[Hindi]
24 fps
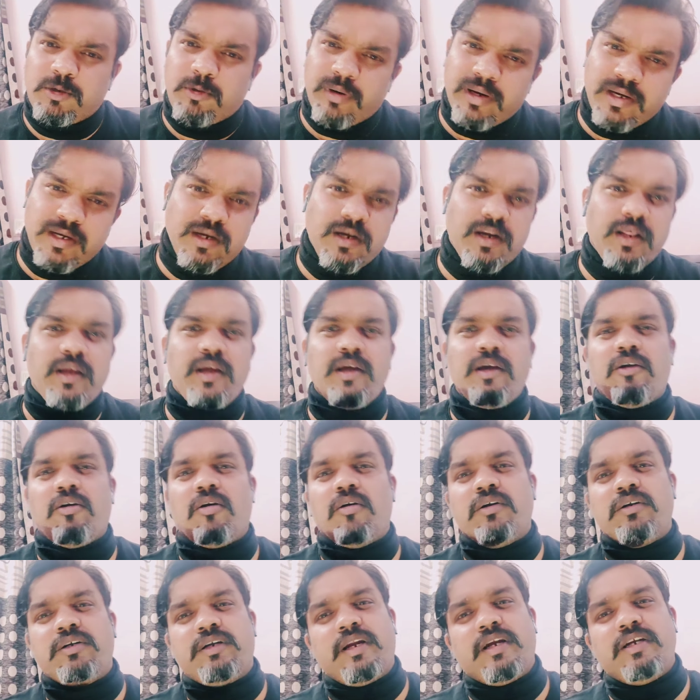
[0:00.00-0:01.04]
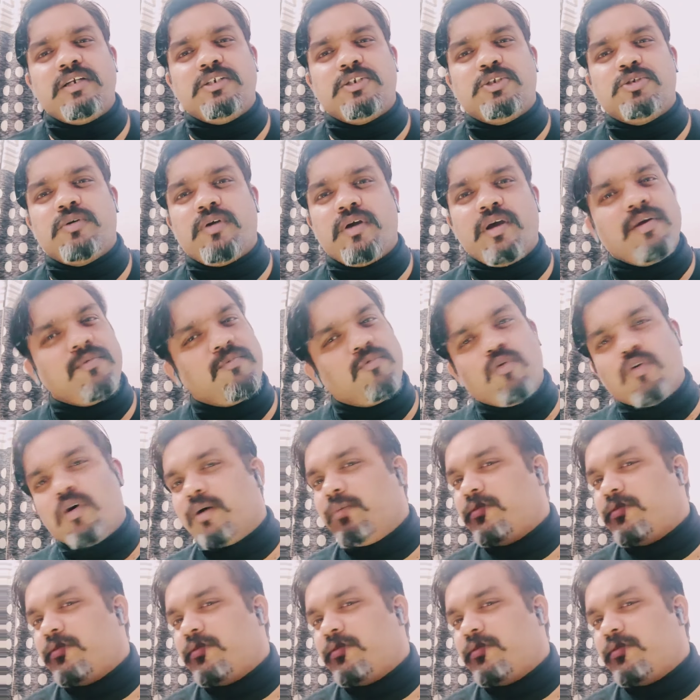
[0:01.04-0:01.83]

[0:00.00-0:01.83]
ट्रेंडिंग कंटेंट जो है वो